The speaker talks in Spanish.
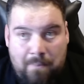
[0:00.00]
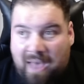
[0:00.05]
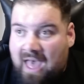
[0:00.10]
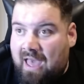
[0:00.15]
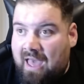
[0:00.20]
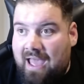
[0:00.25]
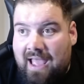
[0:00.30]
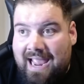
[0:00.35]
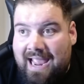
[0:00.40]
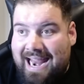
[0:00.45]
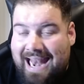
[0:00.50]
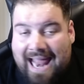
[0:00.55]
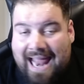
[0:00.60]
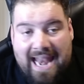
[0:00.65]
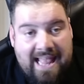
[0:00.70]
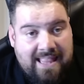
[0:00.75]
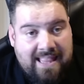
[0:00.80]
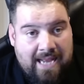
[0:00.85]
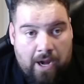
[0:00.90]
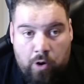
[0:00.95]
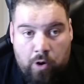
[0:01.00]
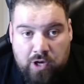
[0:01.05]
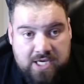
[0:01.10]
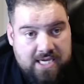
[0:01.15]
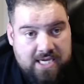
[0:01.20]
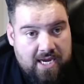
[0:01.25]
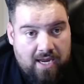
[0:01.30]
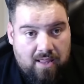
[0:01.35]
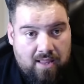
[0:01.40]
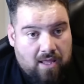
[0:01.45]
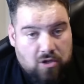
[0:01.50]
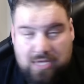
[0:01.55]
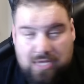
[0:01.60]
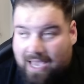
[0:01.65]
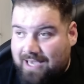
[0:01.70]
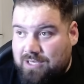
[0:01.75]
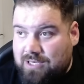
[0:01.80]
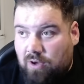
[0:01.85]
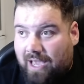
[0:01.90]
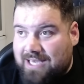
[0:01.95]
Va en la letra no escrita, o sea,
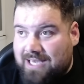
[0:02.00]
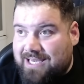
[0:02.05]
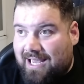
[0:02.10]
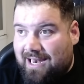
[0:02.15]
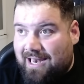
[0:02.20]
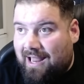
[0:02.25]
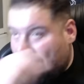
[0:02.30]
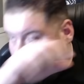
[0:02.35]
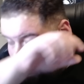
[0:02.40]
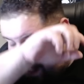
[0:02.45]
eso es el,